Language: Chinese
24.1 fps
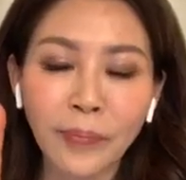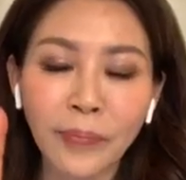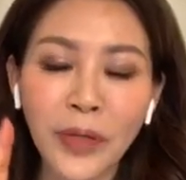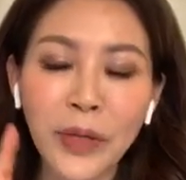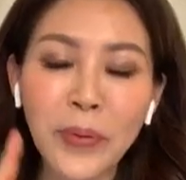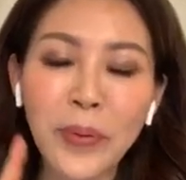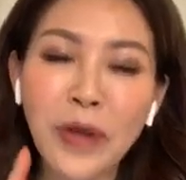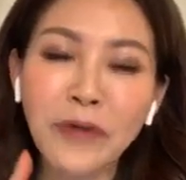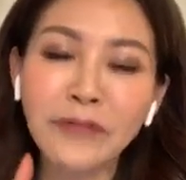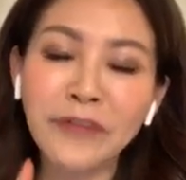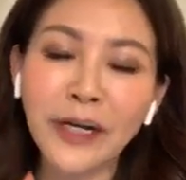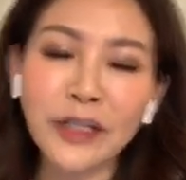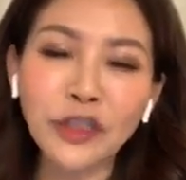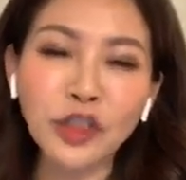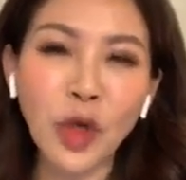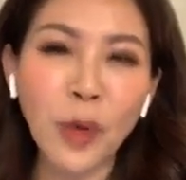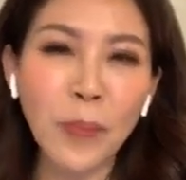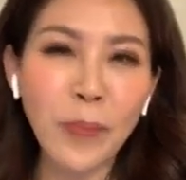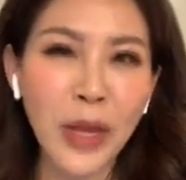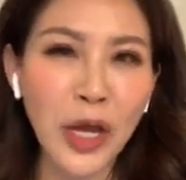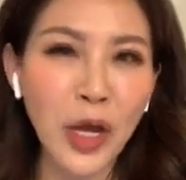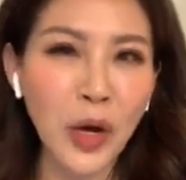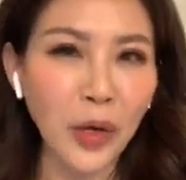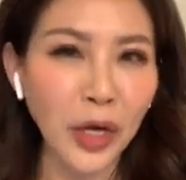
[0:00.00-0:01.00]
因为房东
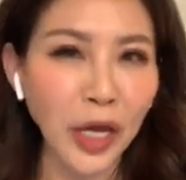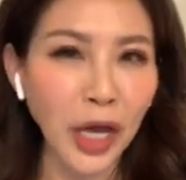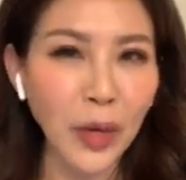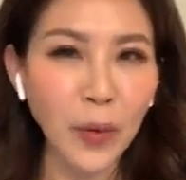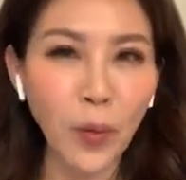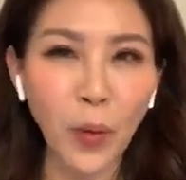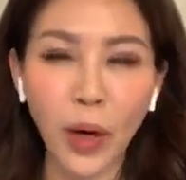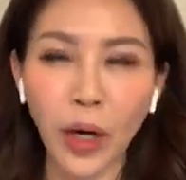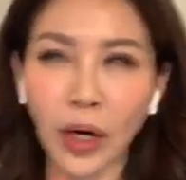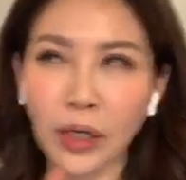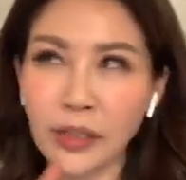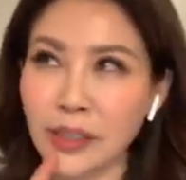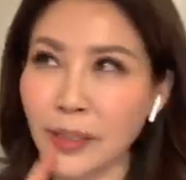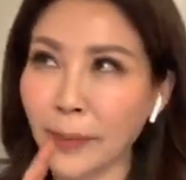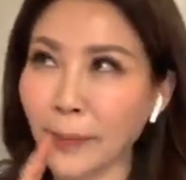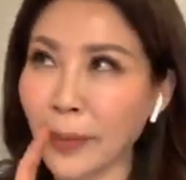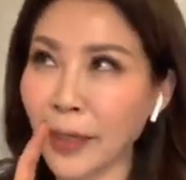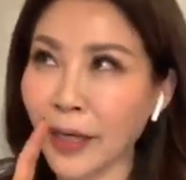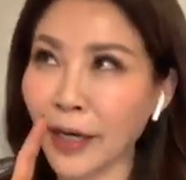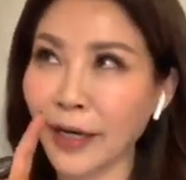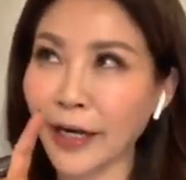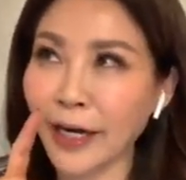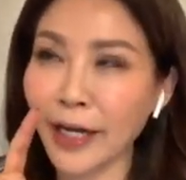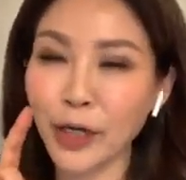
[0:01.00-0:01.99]
没有给我什
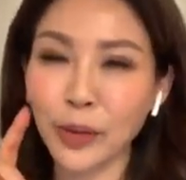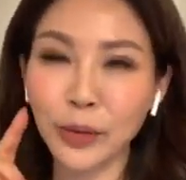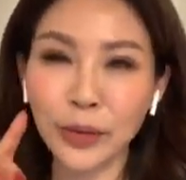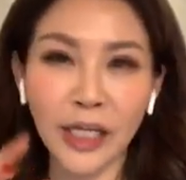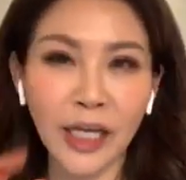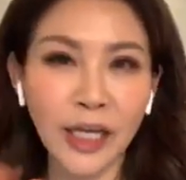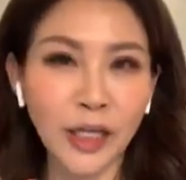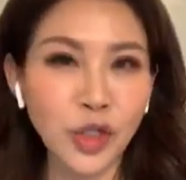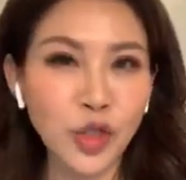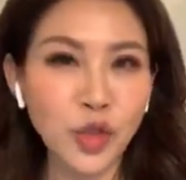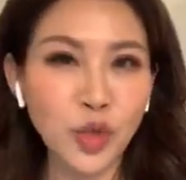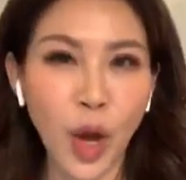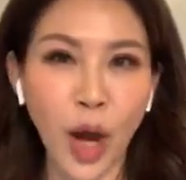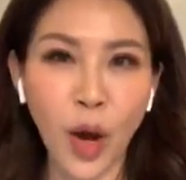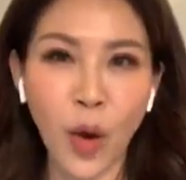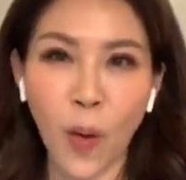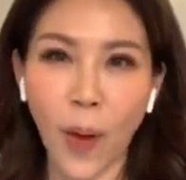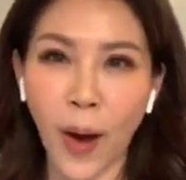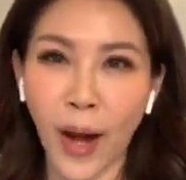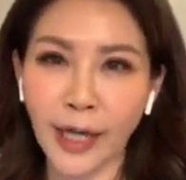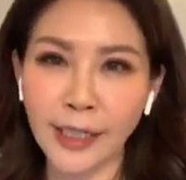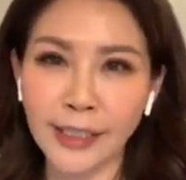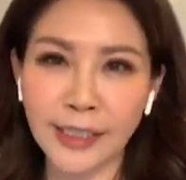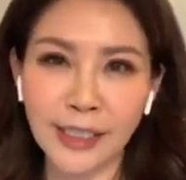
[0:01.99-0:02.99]
么六天装
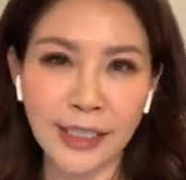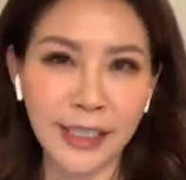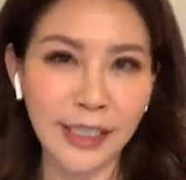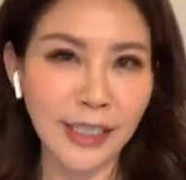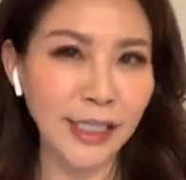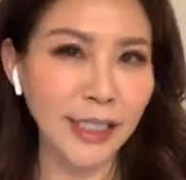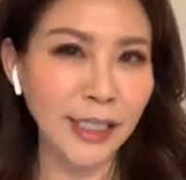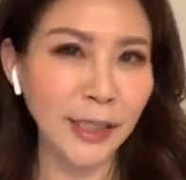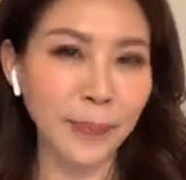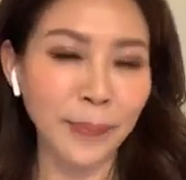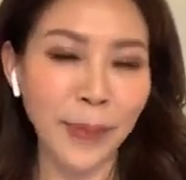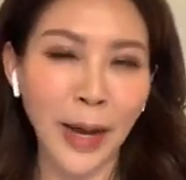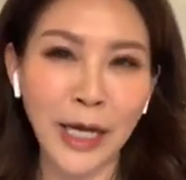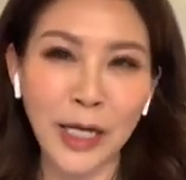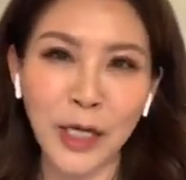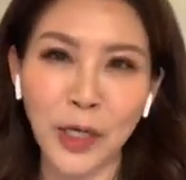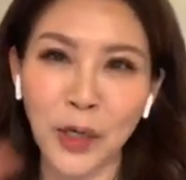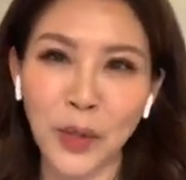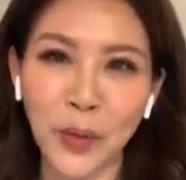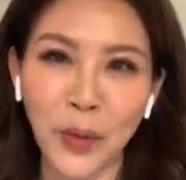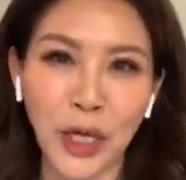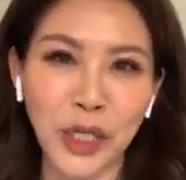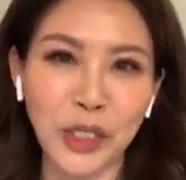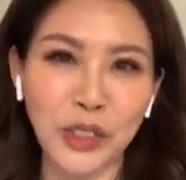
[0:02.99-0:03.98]
潢期，半
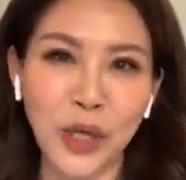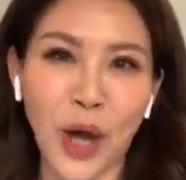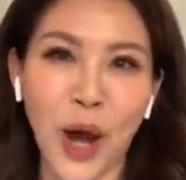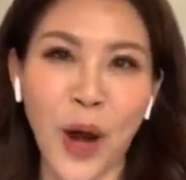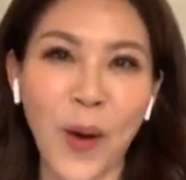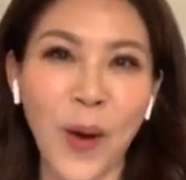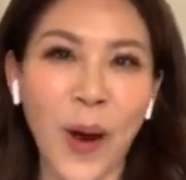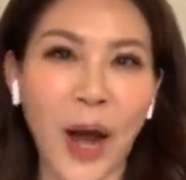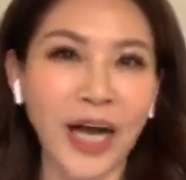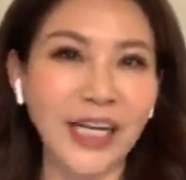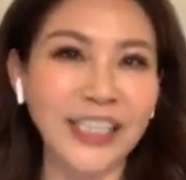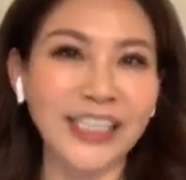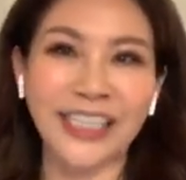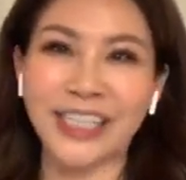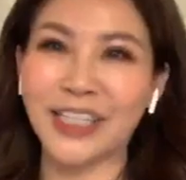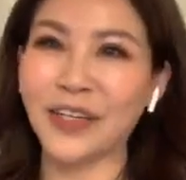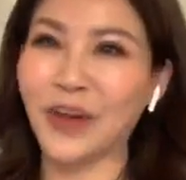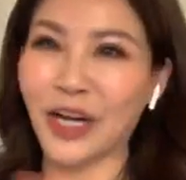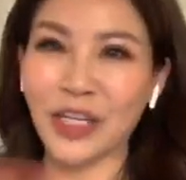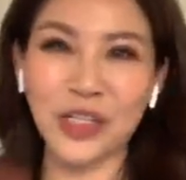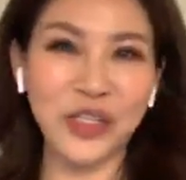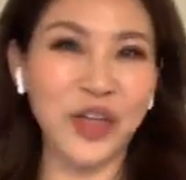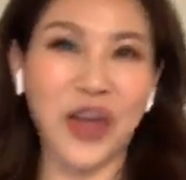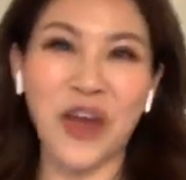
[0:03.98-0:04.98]
个月装潢期，
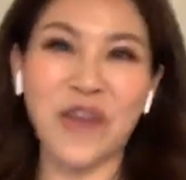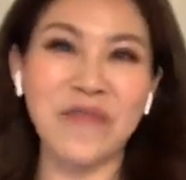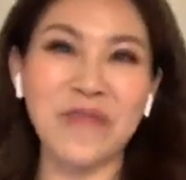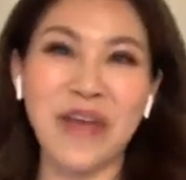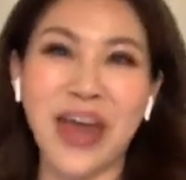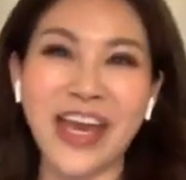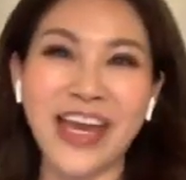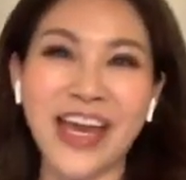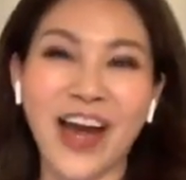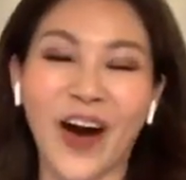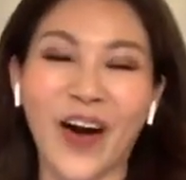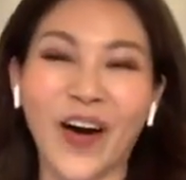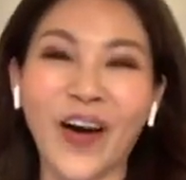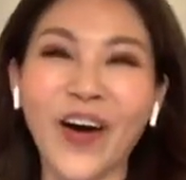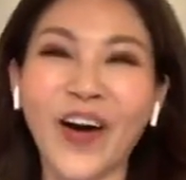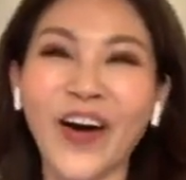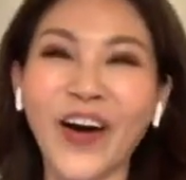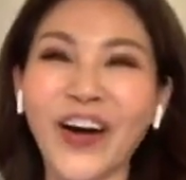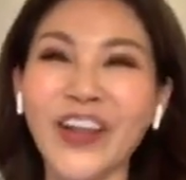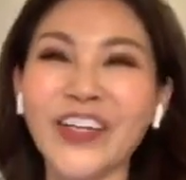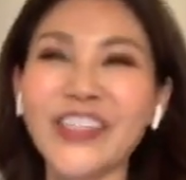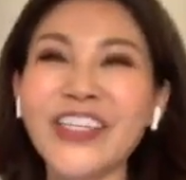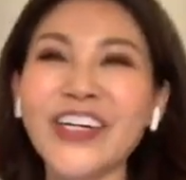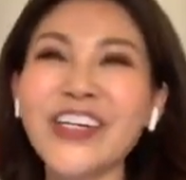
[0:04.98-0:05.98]
完全没有，
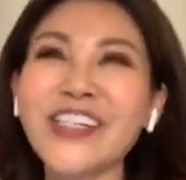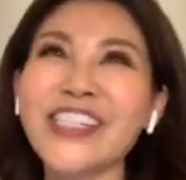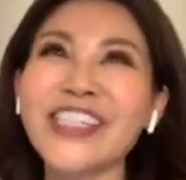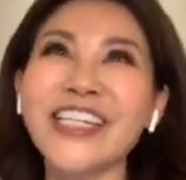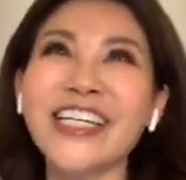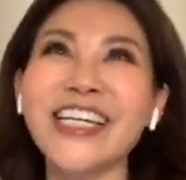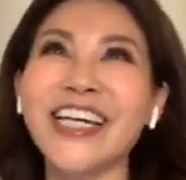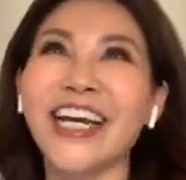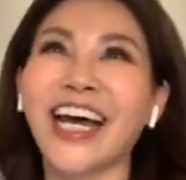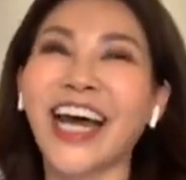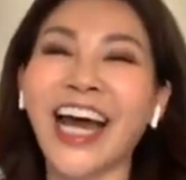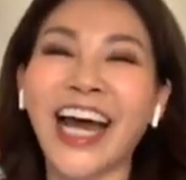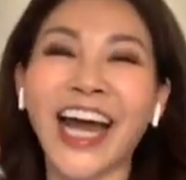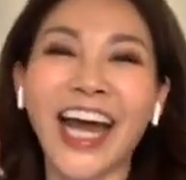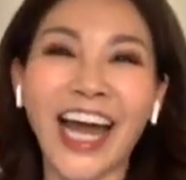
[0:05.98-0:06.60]
就是